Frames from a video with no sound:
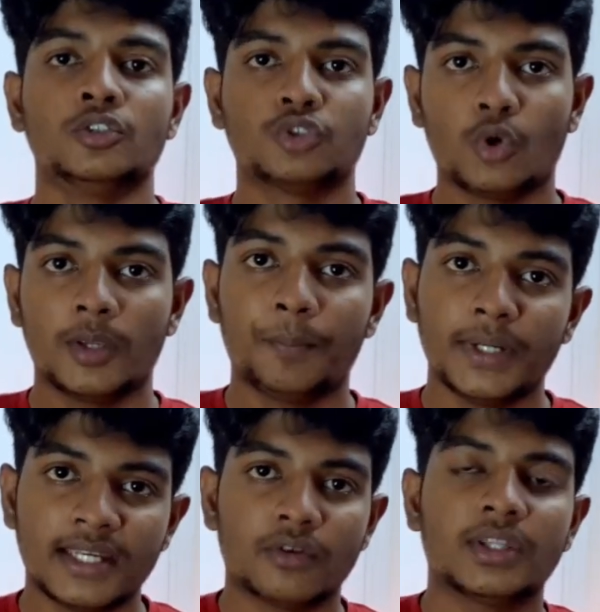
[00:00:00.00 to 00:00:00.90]
ஸோ இப்போ
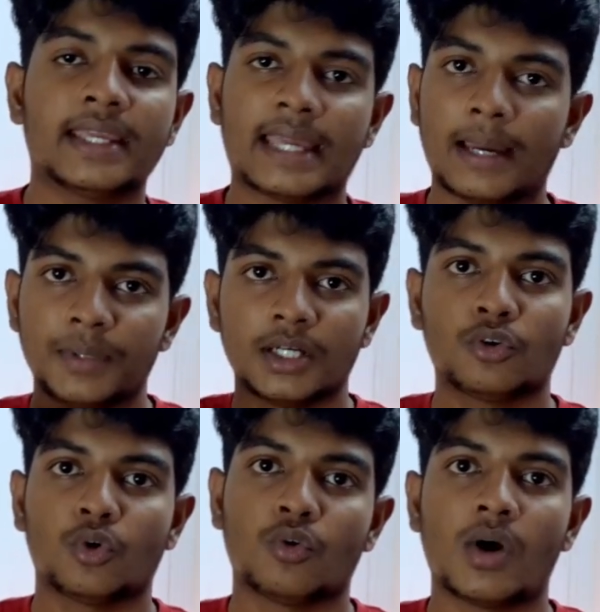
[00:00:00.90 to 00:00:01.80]
நீங்கள் வந்து
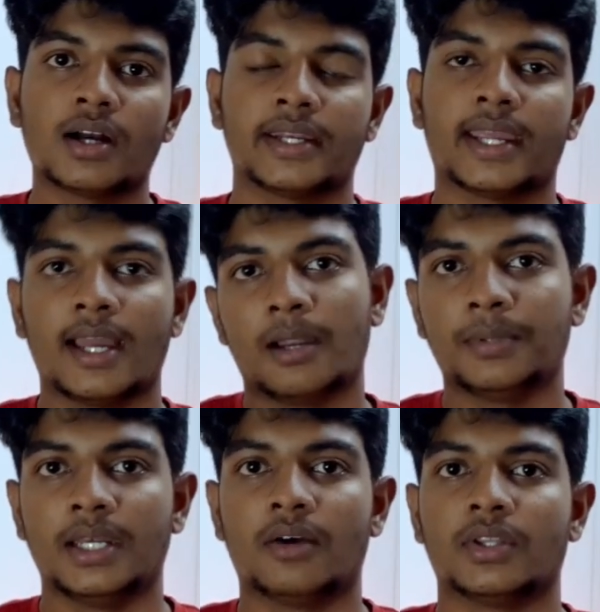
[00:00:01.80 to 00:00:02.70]
கேபினெட் ஒன்று வாங்குறீங்க
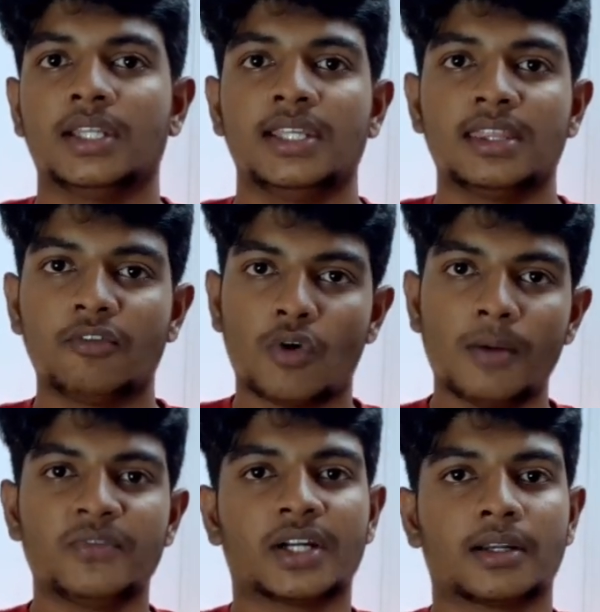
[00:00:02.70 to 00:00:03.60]
அப்படின்னா வந்து இந்த
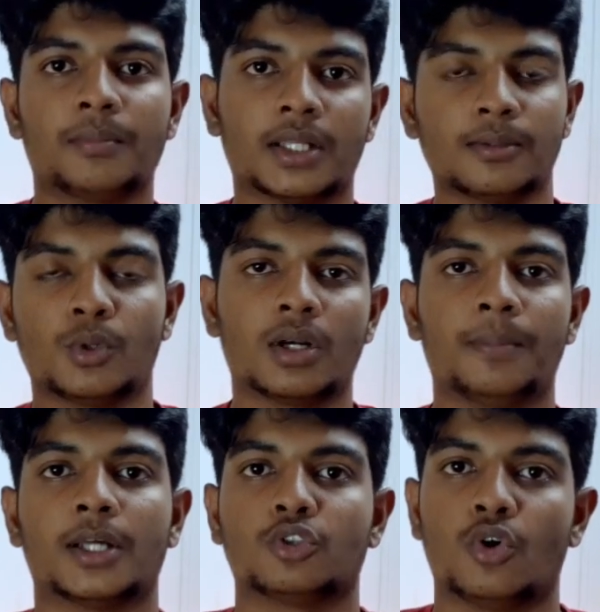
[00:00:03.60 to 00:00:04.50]
ஃபார்ம் ஃபேக்டரை மதர்
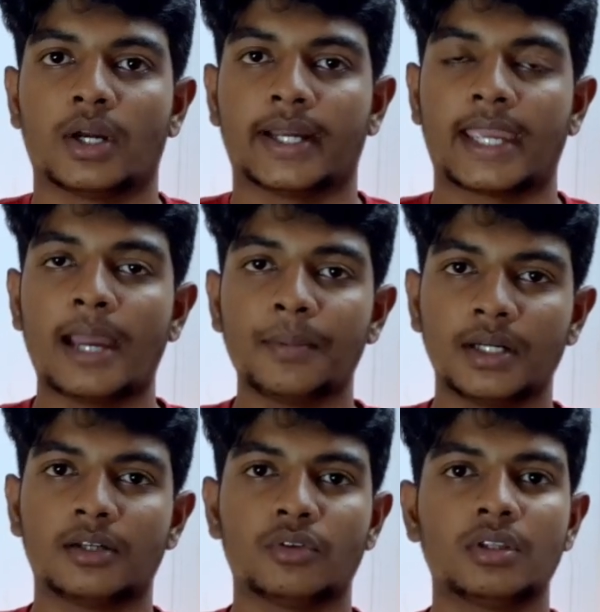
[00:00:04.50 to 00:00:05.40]
போர்டில் பார்த்துக்கோங்க
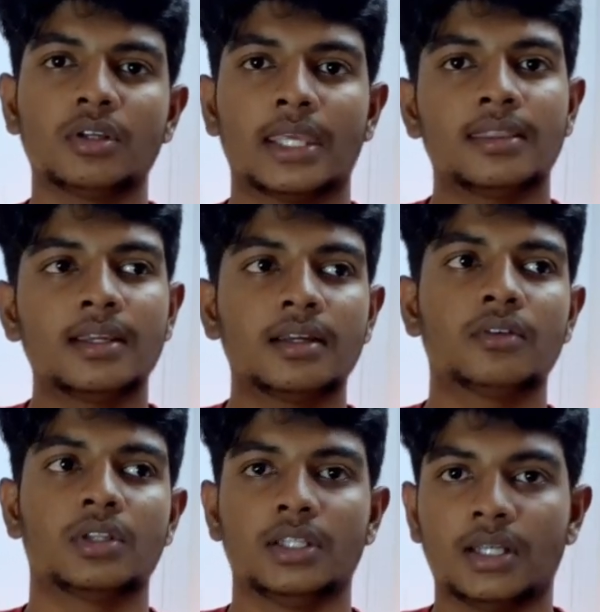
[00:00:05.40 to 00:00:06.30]
கேபினெட் வந்து
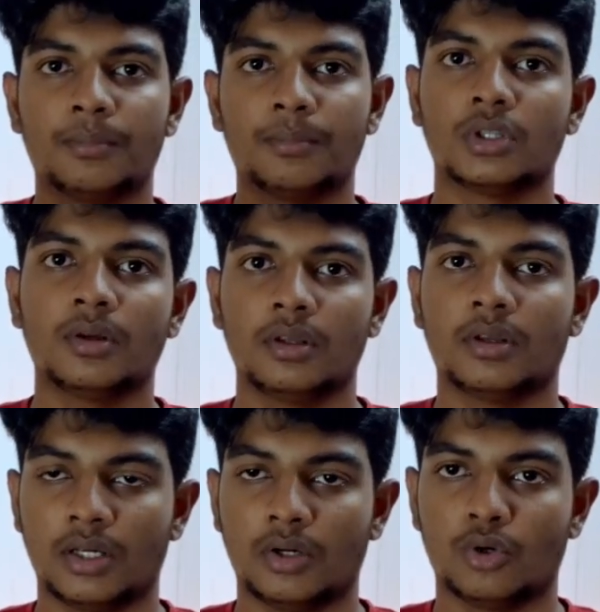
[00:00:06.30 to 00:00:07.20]
எதுக்கு வந்து நம்ம வந்து
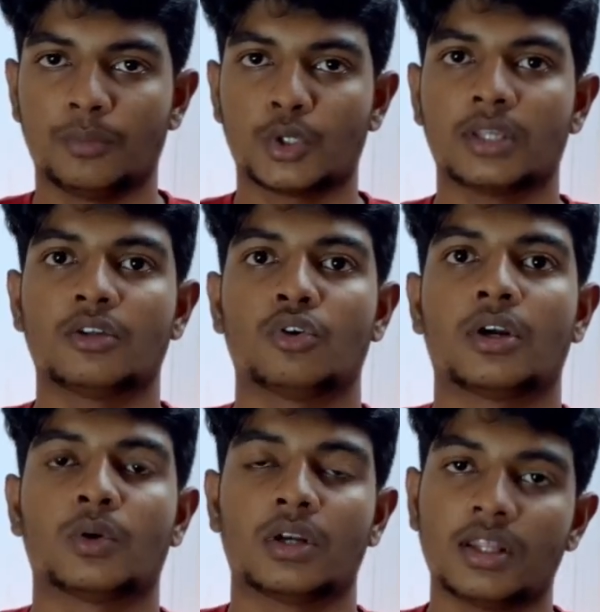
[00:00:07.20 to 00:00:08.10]
ஒரு முக்கியத்துவம்
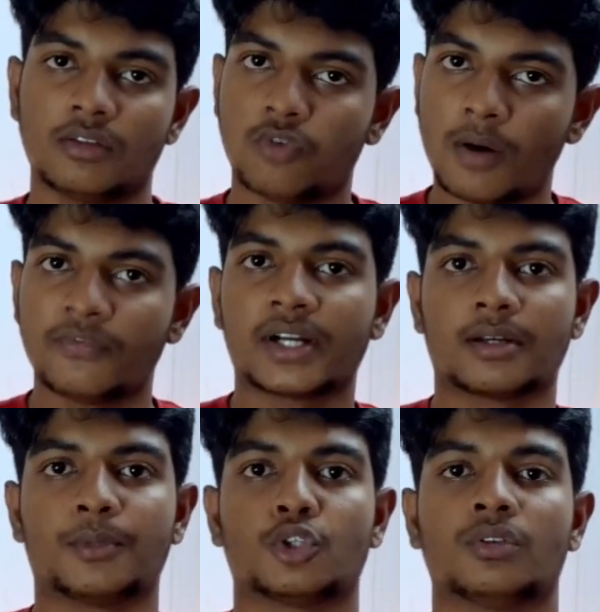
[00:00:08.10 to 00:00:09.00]
கிடைக்கணும்னா இந்த ஃபார்ம்
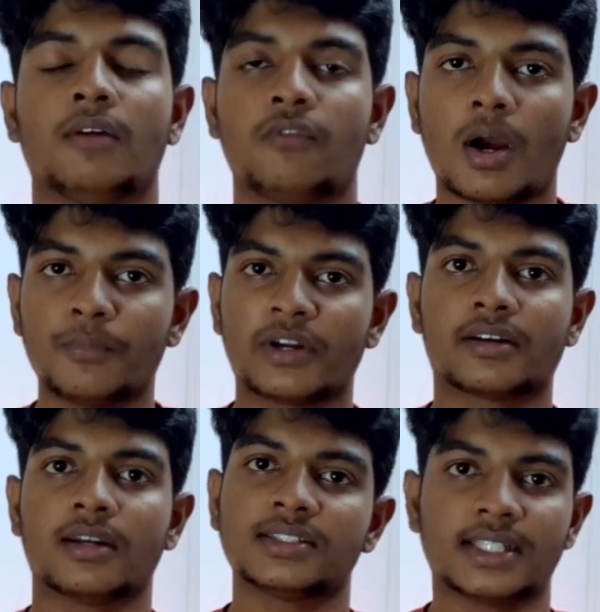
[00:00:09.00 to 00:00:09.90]
ஃபேக்டர் மட்டும்தான் ஃபார்ம்
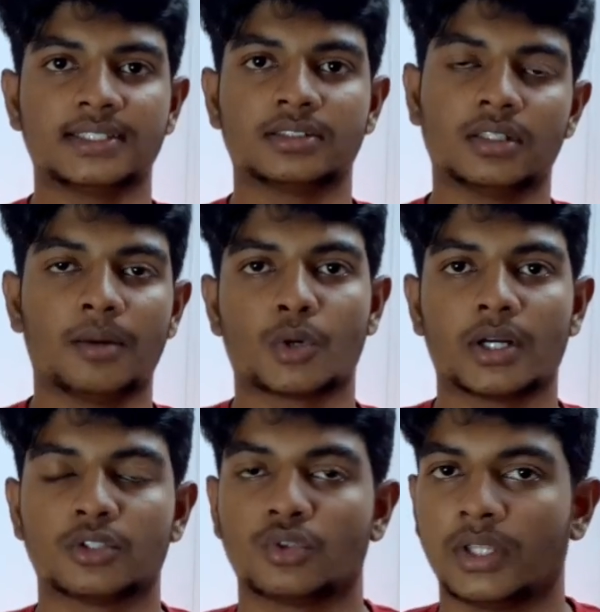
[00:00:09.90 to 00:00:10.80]
ஃபேக்டர்னா சைஸ்ன்னு நான்
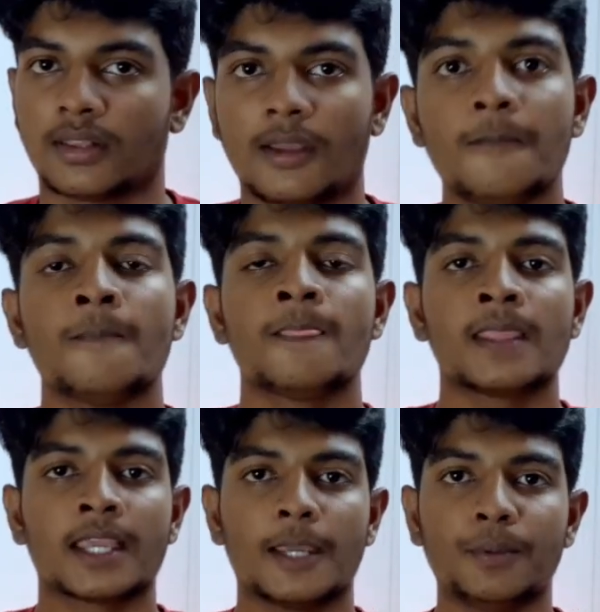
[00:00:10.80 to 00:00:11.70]
முன்னாடியே சொல்லியிருந்தேன்
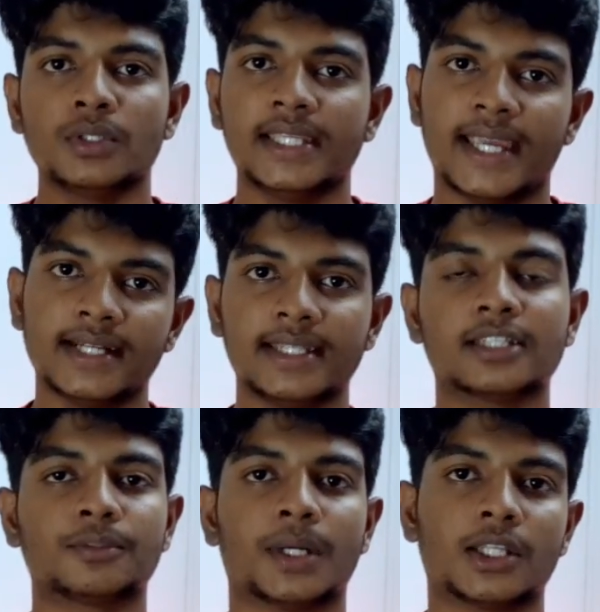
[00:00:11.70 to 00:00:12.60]
இப்போ வந்து
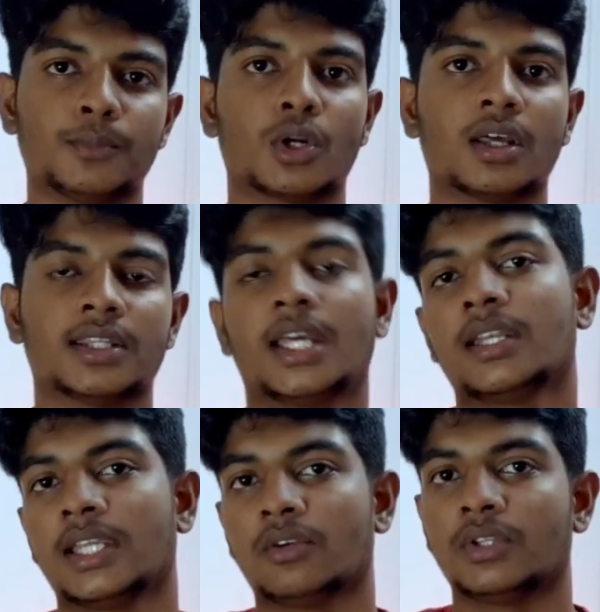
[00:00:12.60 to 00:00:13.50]
ஏடிஎக்ஸ் மதர் போர்டாக இருந்தால்
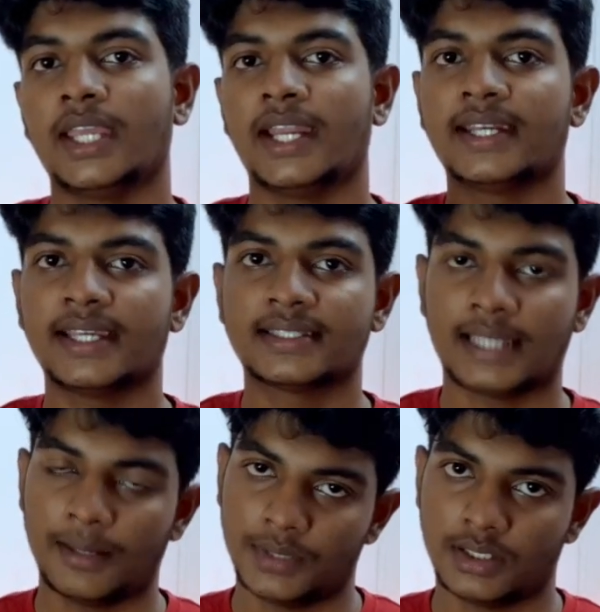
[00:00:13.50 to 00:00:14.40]
நீங்கள் வந்து ஏடிஎக்ஸ்
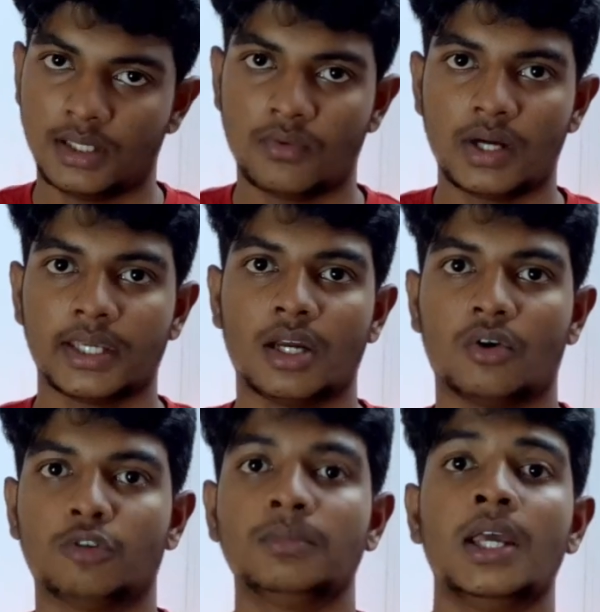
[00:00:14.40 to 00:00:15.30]
கேபினட் தான் வாங்கி
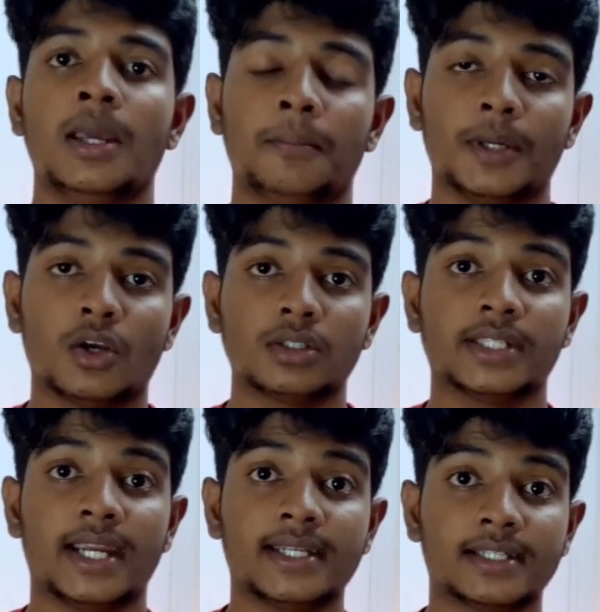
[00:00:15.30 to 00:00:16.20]
ஆகணும் பிகாஸ்
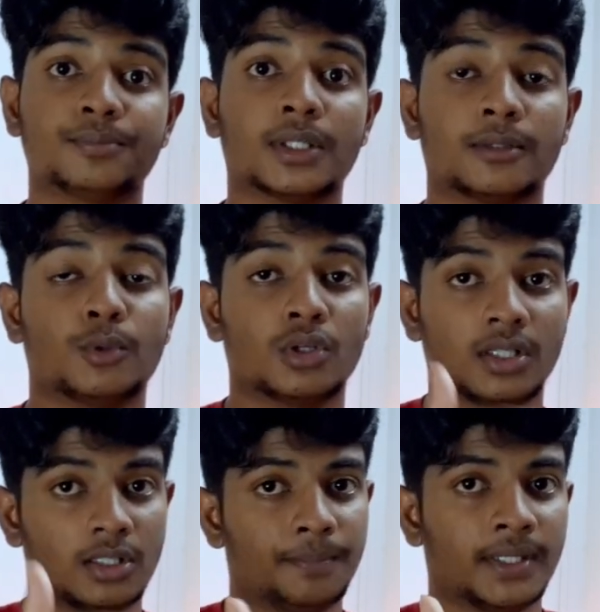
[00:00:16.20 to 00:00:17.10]
ஏடிஎக்ஸ் மதர்
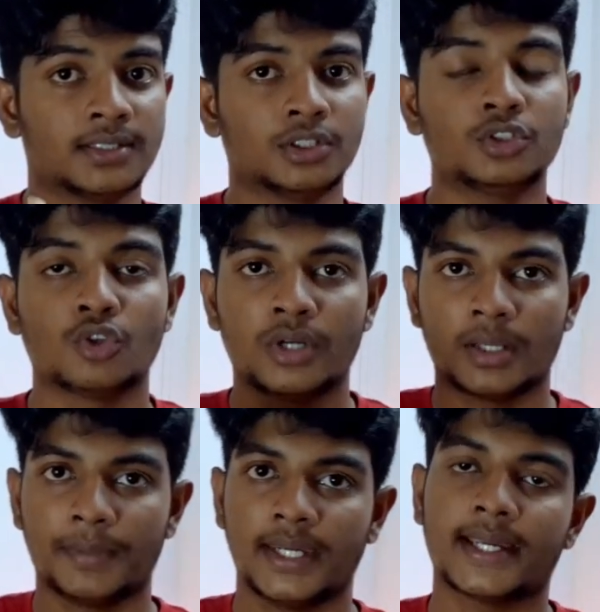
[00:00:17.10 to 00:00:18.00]
போர்டுங்கிறது பெருசு ஸோ
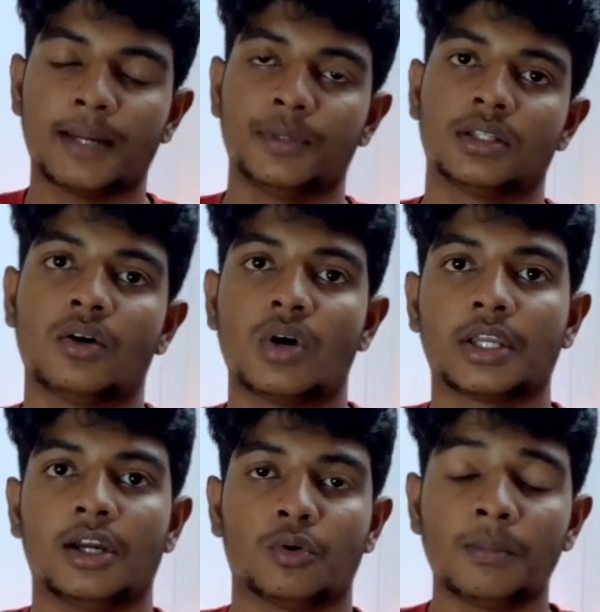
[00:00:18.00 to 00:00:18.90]
நீங்கள் பெரிய கேபினட் தான்
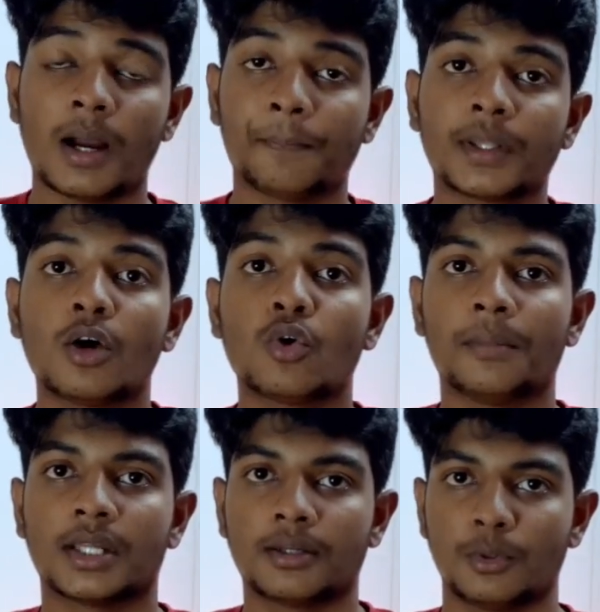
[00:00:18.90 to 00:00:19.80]
வாங்கி ஆகணும் அப்போ தான் உங்கள் மதர்